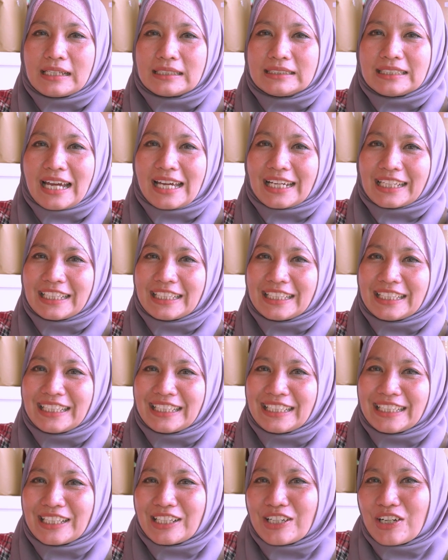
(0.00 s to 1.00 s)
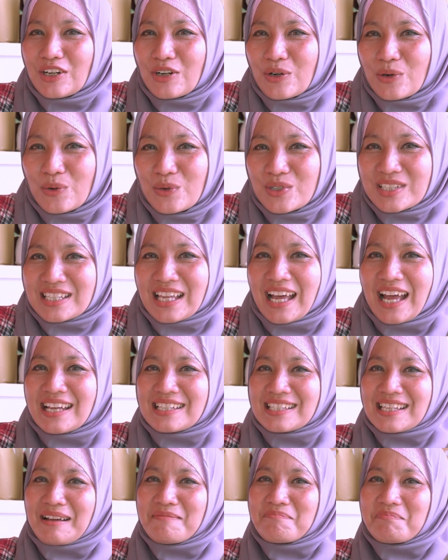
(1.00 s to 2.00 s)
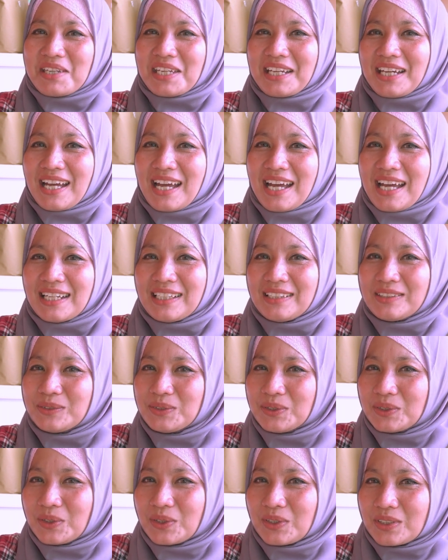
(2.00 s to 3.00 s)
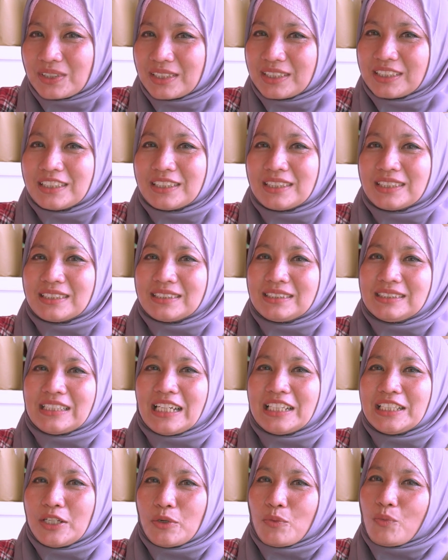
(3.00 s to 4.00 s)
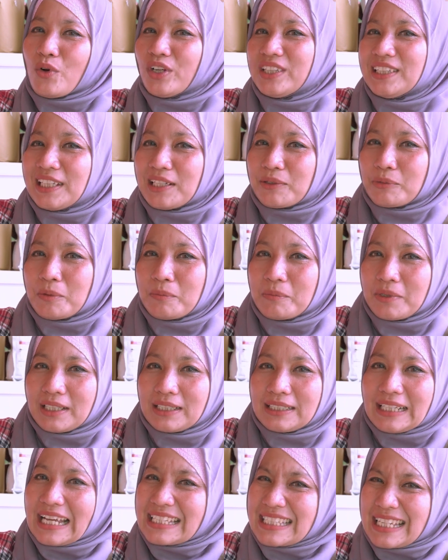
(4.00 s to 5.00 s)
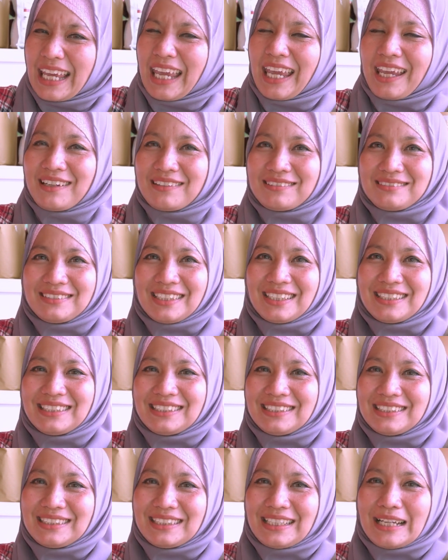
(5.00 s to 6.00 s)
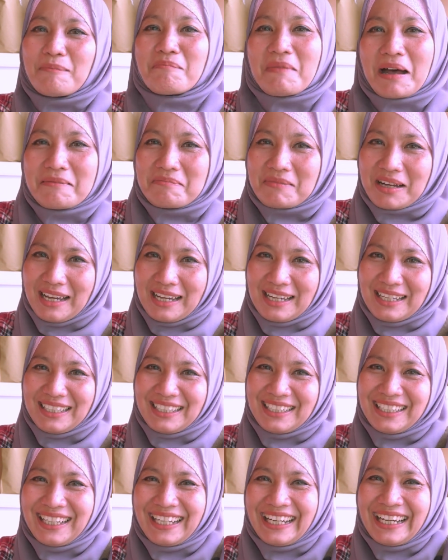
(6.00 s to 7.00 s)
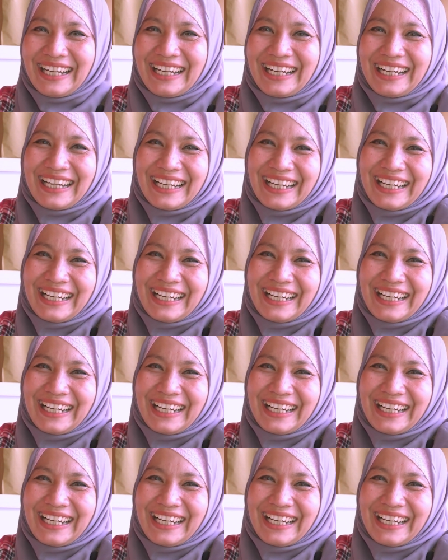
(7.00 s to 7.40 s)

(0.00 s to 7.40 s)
nyari usaha sampingan untuk uh, jadi Wonder Woman, nggak cengeng jadi emak-emak.